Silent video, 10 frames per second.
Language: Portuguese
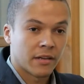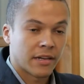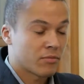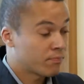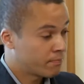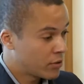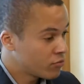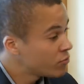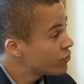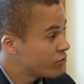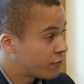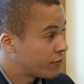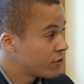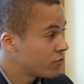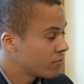Era um período muito
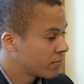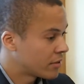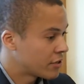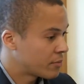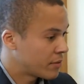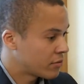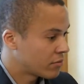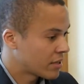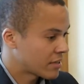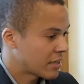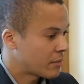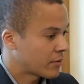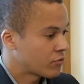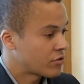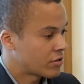difícil, nesse período dessa época
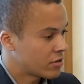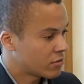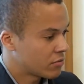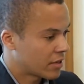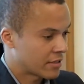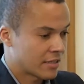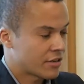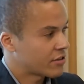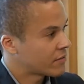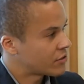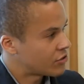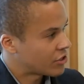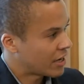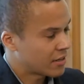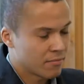do cerco, a cidade estava
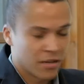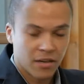sitiada,